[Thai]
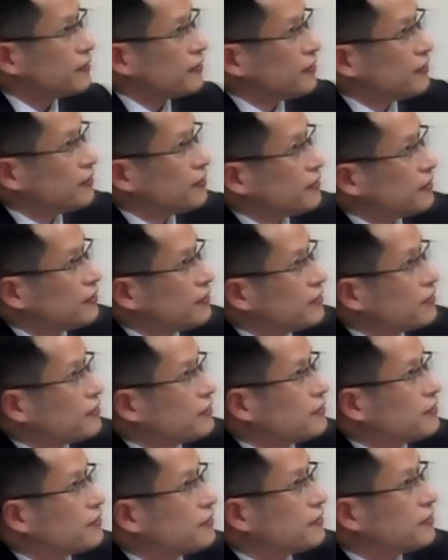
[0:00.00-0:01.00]
เดี๋ยว
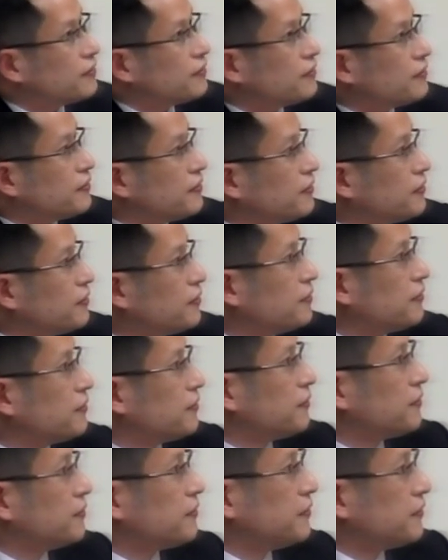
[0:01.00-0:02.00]
ขอตอบคำถาม
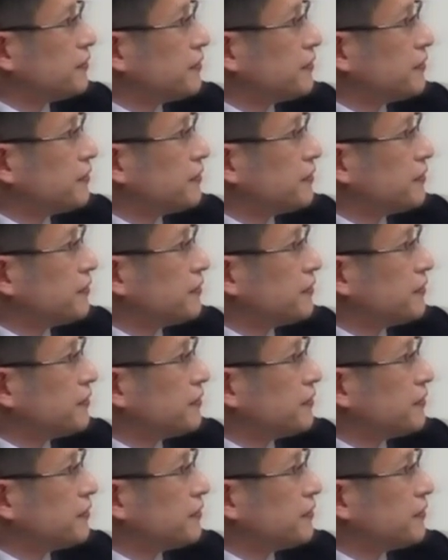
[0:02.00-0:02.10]
ของอา